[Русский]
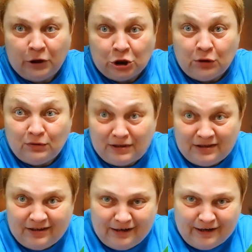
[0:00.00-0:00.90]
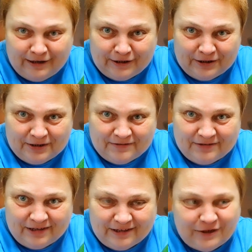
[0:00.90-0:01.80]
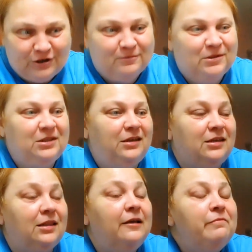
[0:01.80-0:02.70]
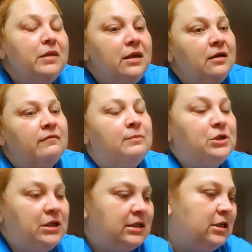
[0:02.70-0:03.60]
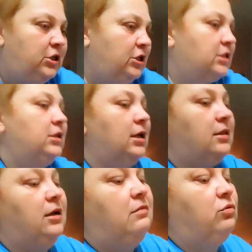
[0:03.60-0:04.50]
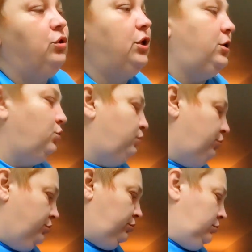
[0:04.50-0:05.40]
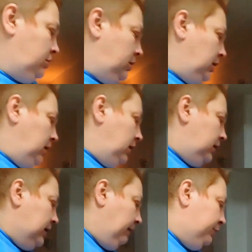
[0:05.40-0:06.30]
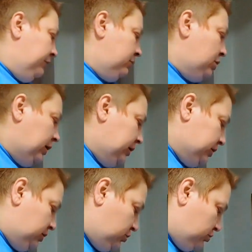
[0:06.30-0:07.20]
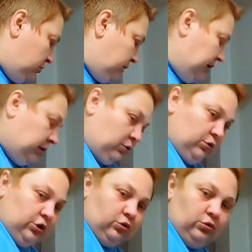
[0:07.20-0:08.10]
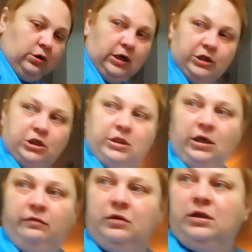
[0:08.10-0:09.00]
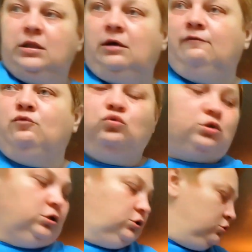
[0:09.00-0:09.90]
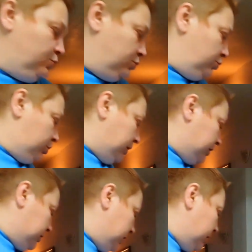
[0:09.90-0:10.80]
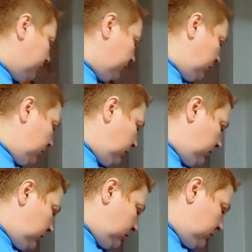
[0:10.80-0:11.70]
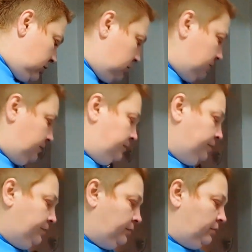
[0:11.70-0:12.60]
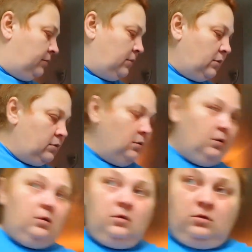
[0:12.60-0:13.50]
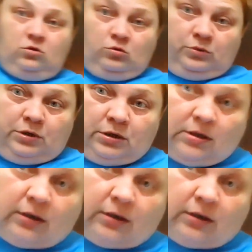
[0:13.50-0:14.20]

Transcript: пожалуйста, как это называется, с чем это едят. Вообще, если честно, я тыкву не люблю. Я понимаю, конечно, что говорят люди, что и каша тыквенная, там вкусно из нее получается, да? Эм, Идемте-ка я